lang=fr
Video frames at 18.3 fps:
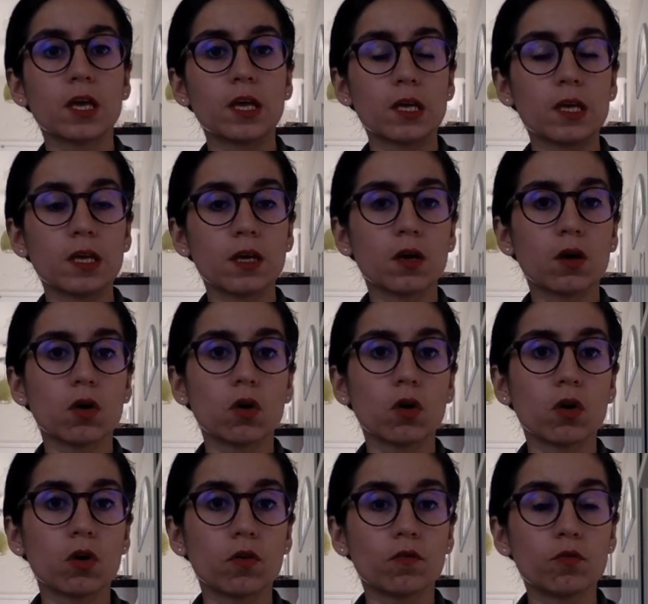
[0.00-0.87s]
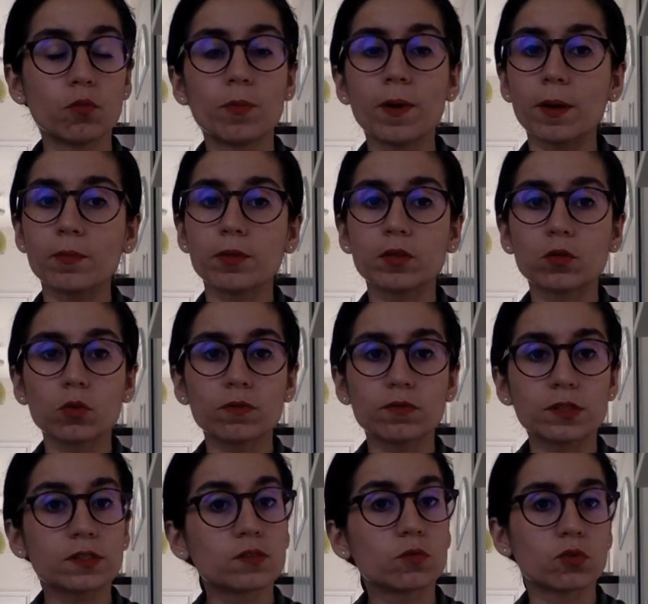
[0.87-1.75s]
et euh, vous permettront
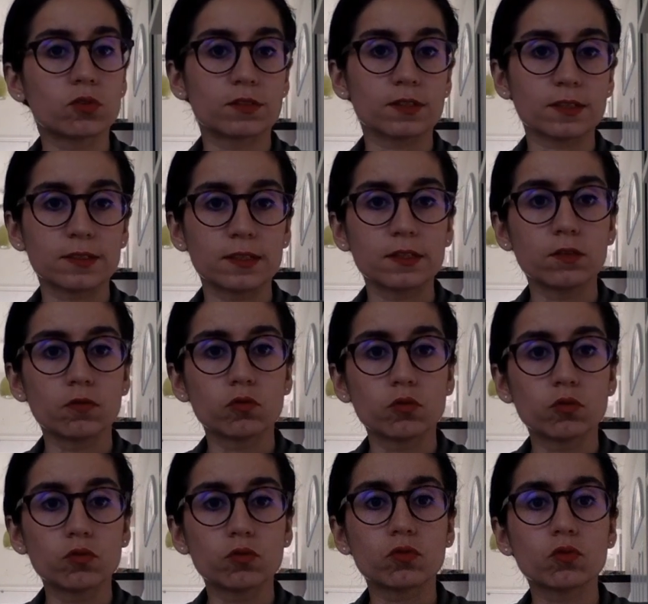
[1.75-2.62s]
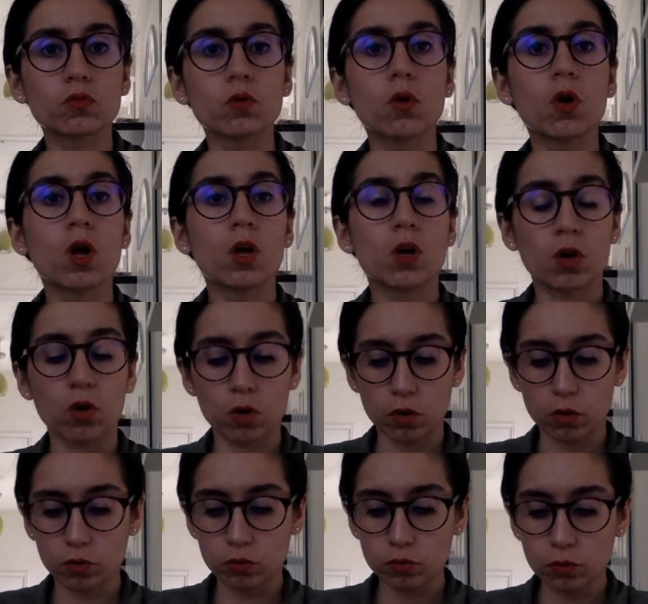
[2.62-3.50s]
effectivement une certaine évolution
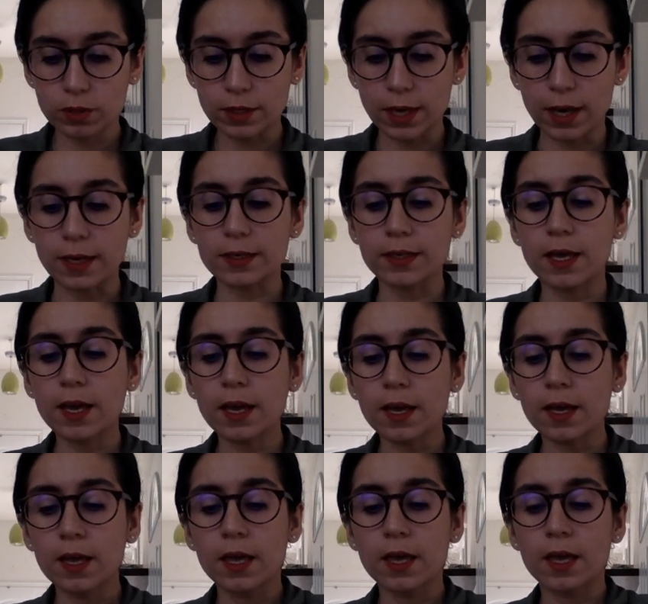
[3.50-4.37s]
euh, de carrière.